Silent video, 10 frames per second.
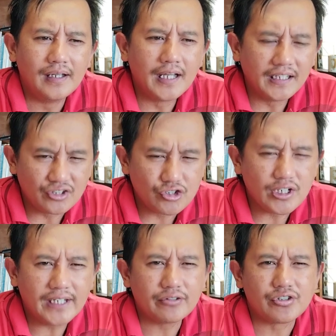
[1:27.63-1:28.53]
and it
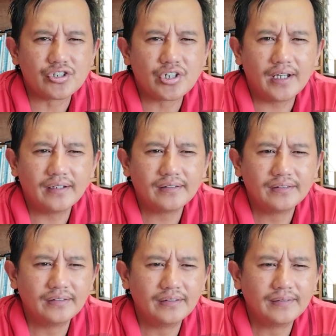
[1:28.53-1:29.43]
shatters
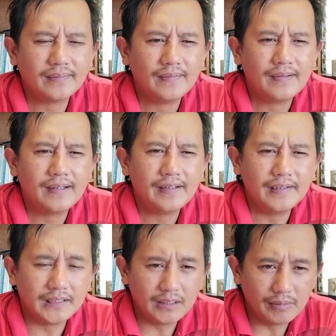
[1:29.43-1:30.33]

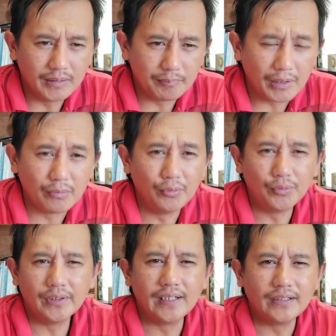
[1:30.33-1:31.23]
iti
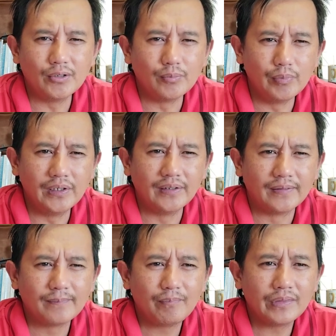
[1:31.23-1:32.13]
panunot dagiti ubing
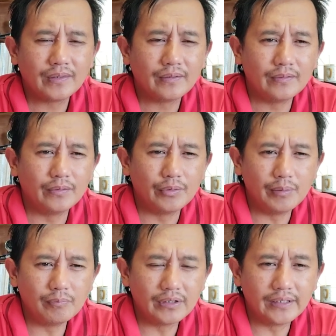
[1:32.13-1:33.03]
no
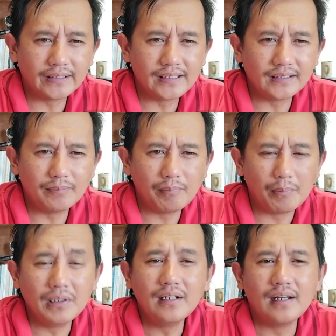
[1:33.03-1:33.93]
dimtang deta iti
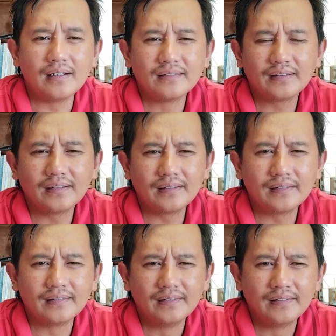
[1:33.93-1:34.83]
pamilya
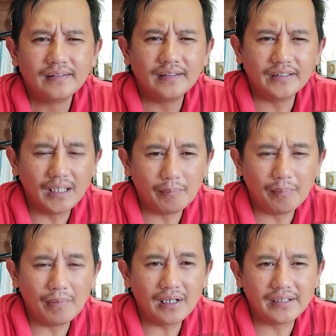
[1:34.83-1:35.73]
iti ama
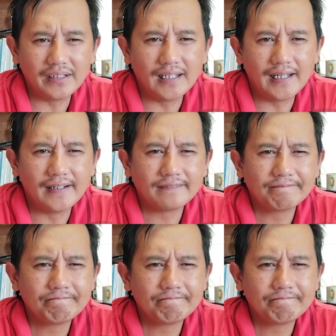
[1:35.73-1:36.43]
amamakan inada